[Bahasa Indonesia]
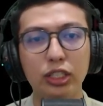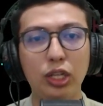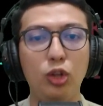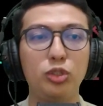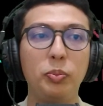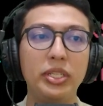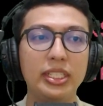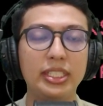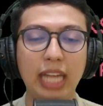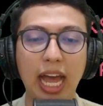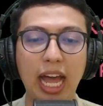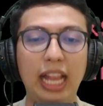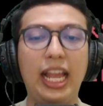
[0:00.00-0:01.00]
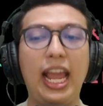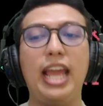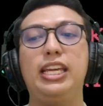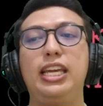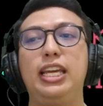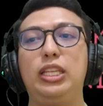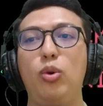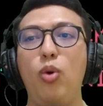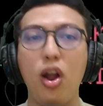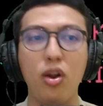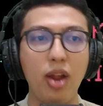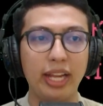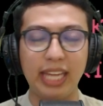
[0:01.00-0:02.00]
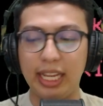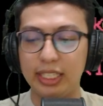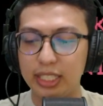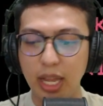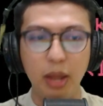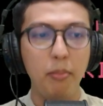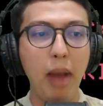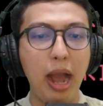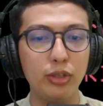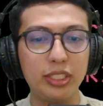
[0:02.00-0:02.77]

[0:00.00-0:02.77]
terus menyesal kayak gitu alright guys bagus